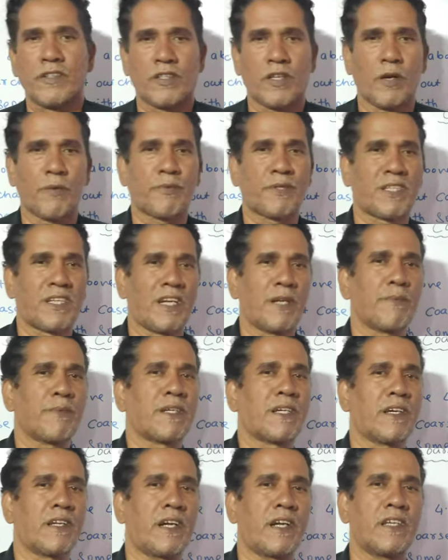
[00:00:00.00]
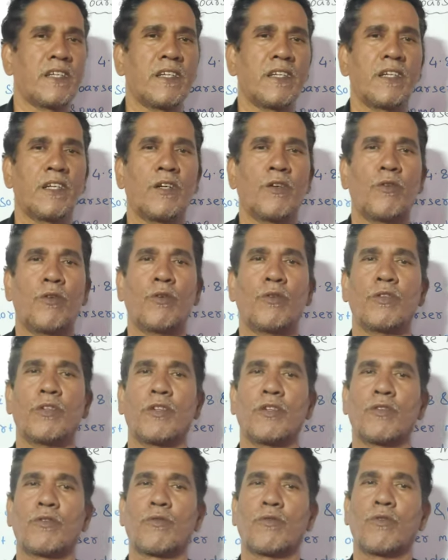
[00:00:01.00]
सब्सक्राइब कराइए और
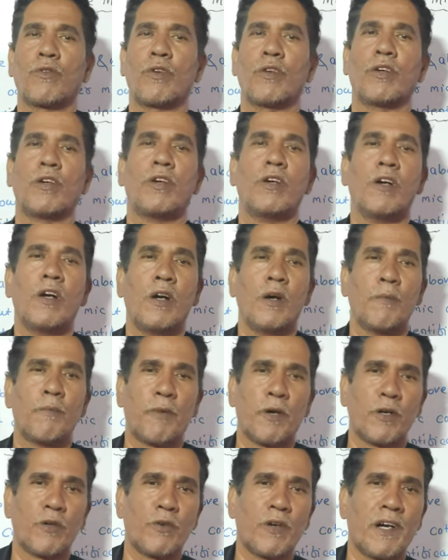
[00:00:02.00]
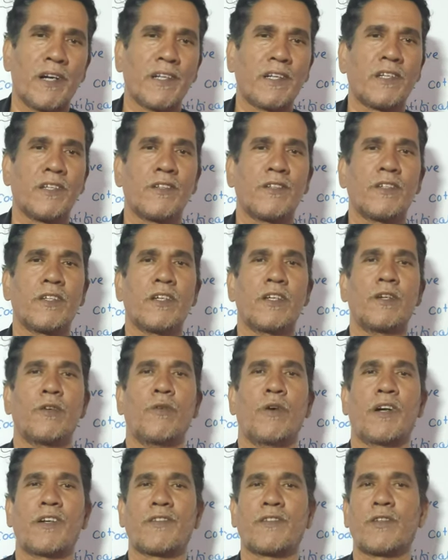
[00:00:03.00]
इसको फॉरवर्ड कीजिए
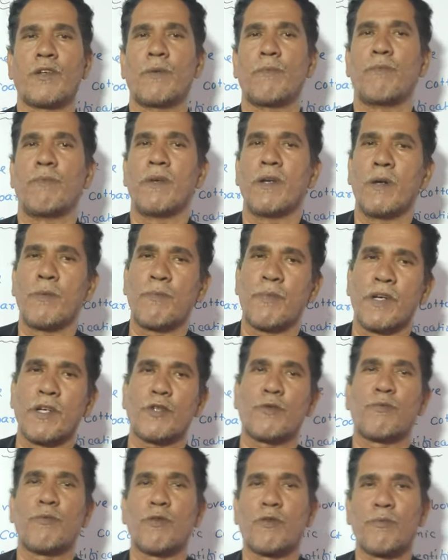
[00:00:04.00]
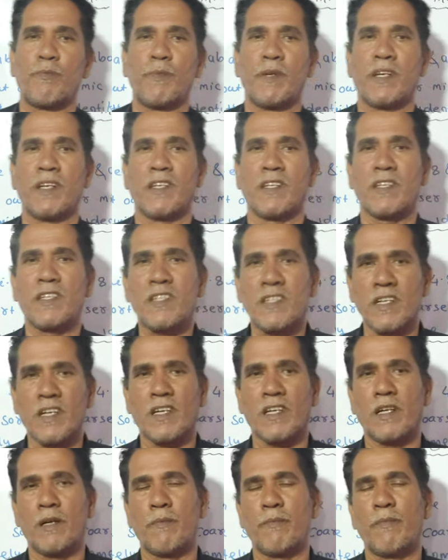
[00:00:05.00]
व्हाट्सअप में फेसबुक में
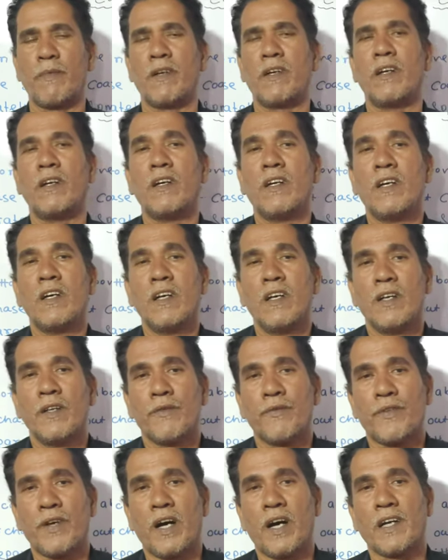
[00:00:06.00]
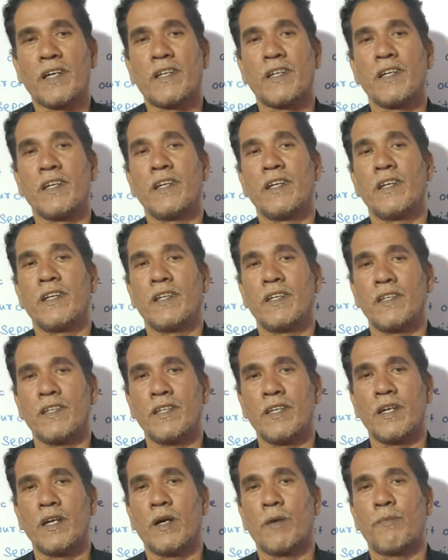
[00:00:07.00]
इंस्टाग्राम में ताकि
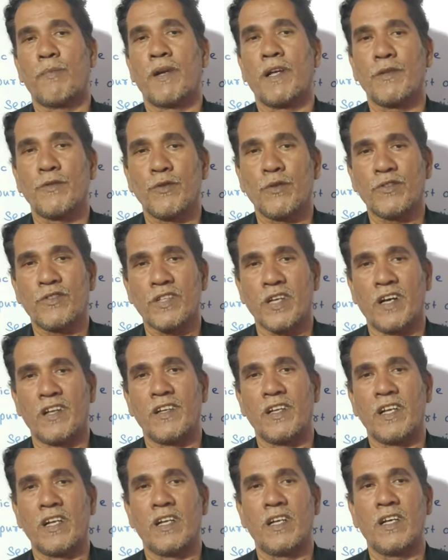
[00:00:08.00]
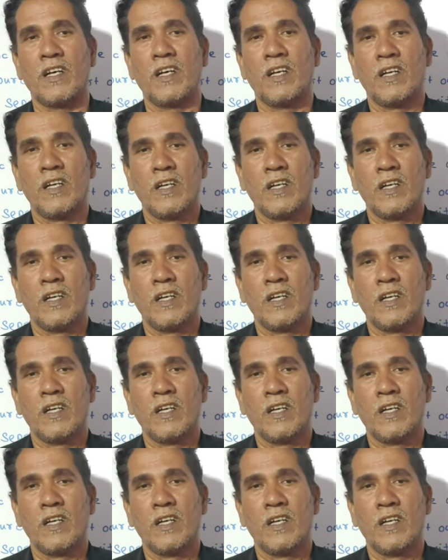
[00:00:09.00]
ये अपना जो चैनल है